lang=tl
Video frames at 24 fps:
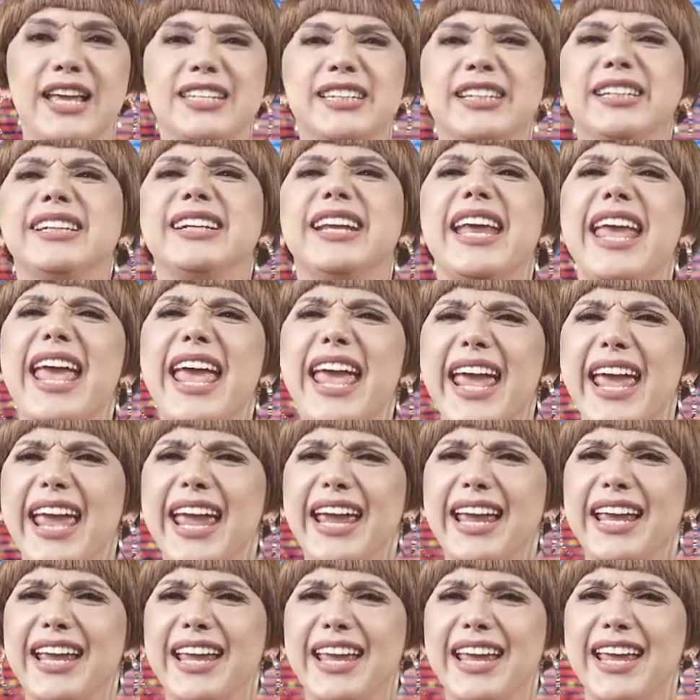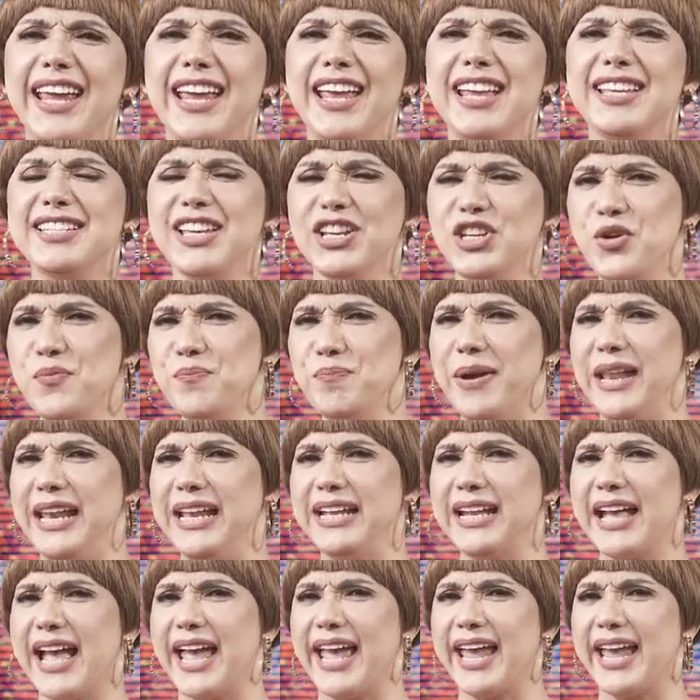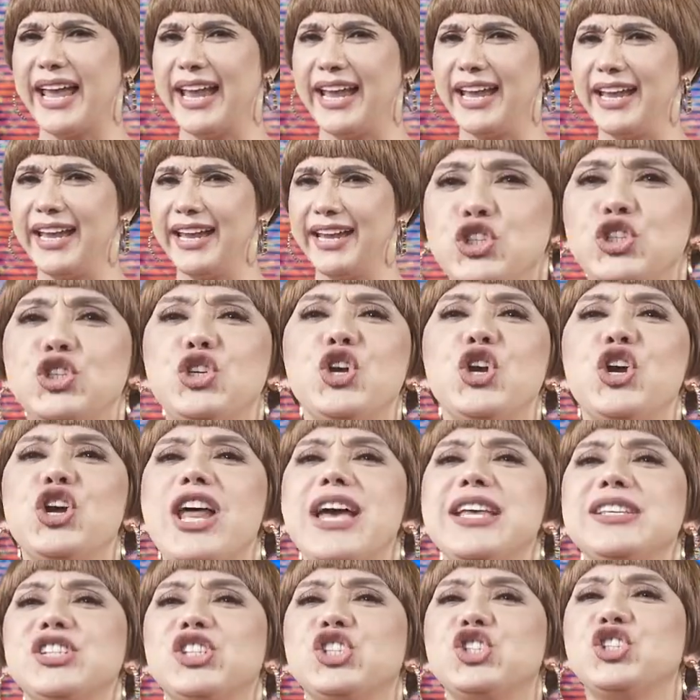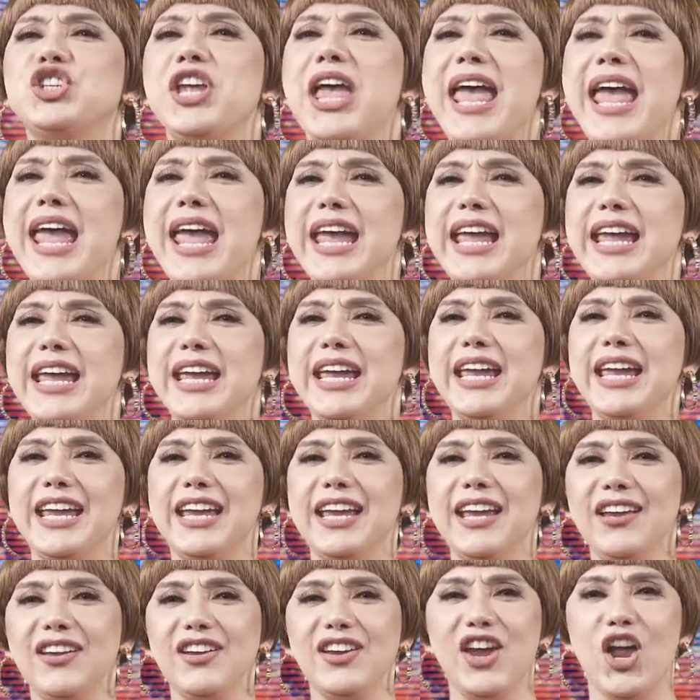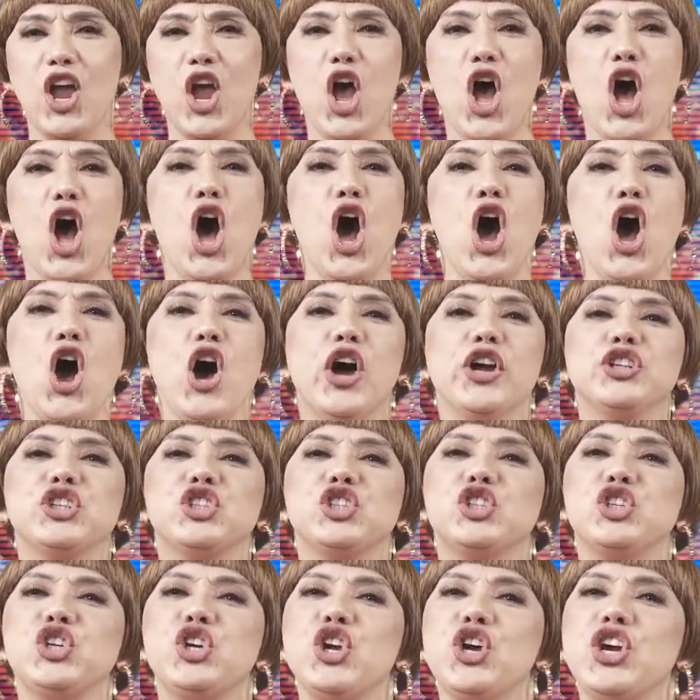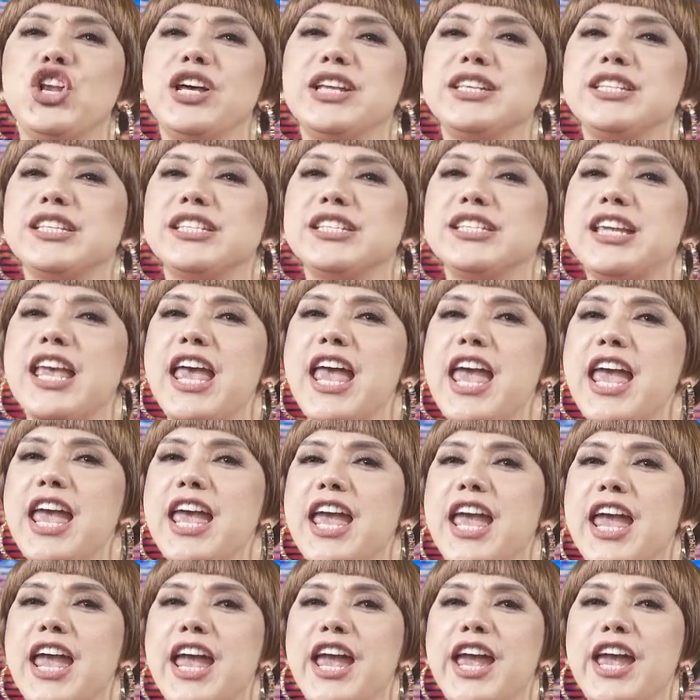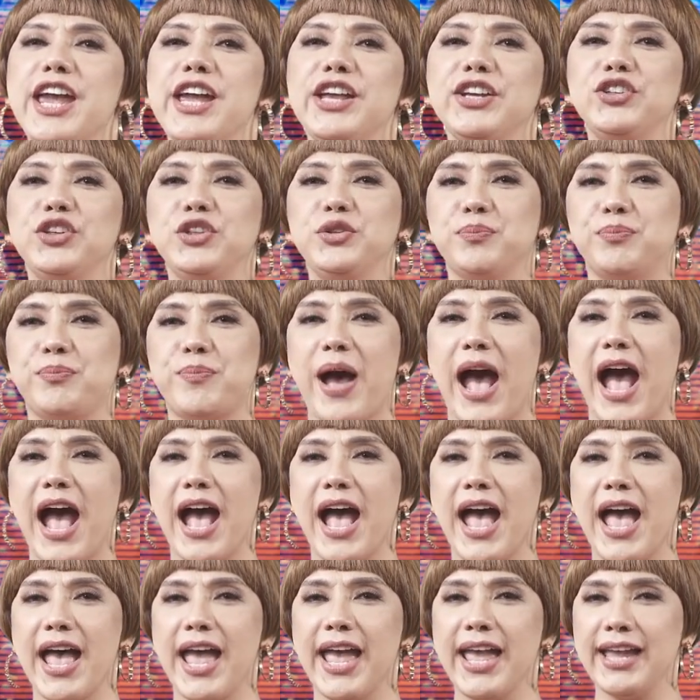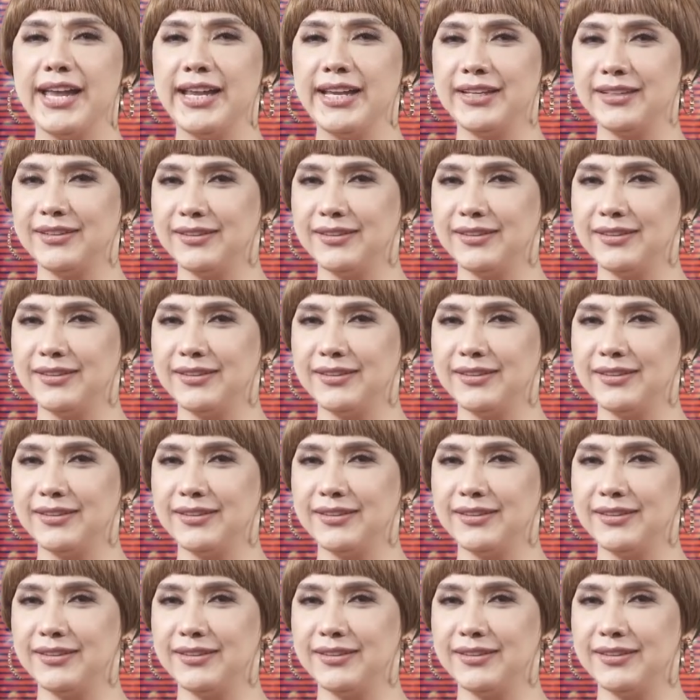Sir Ray, sa iyong palagay, should I stay or should I say goodbye?